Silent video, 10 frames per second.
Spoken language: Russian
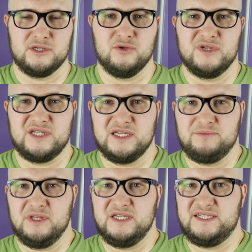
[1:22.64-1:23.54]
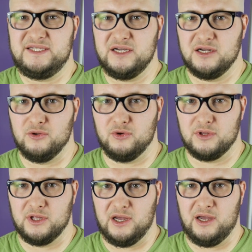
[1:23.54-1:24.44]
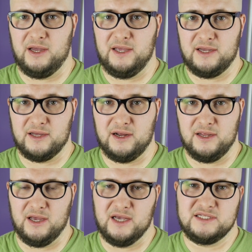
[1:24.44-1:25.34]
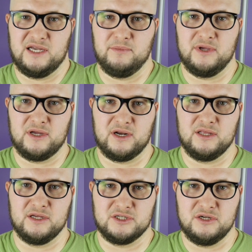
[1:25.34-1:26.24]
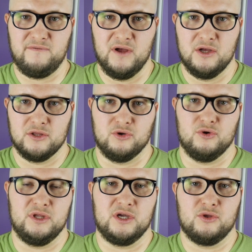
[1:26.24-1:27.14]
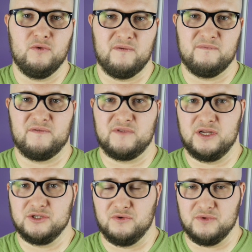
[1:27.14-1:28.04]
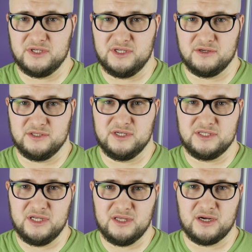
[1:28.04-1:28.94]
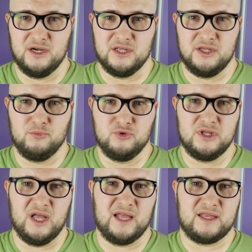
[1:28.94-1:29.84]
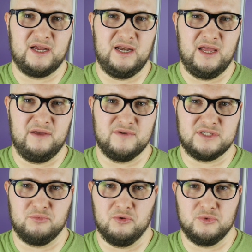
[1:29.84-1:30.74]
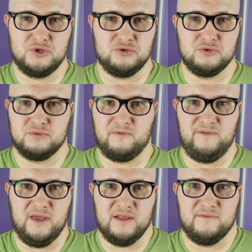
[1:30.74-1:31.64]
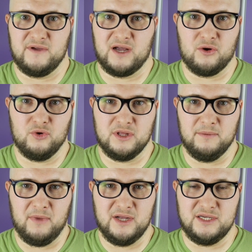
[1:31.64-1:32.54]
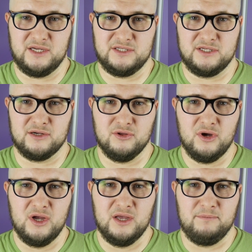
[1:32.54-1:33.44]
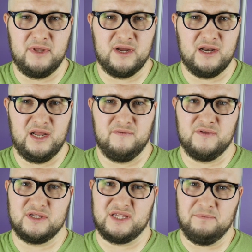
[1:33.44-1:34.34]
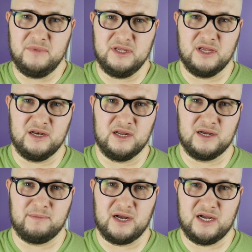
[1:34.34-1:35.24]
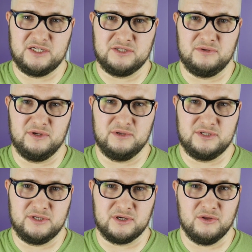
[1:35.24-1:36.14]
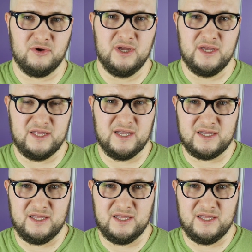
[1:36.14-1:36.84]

Если у вас разбилось стекло на экране, а сам экран жив, то никто вам в авторизованных сервисных центрах не будет отклеивать с помощью фенов и какой-то матери стекло, переклеивать сомнительное по качеству стекло и так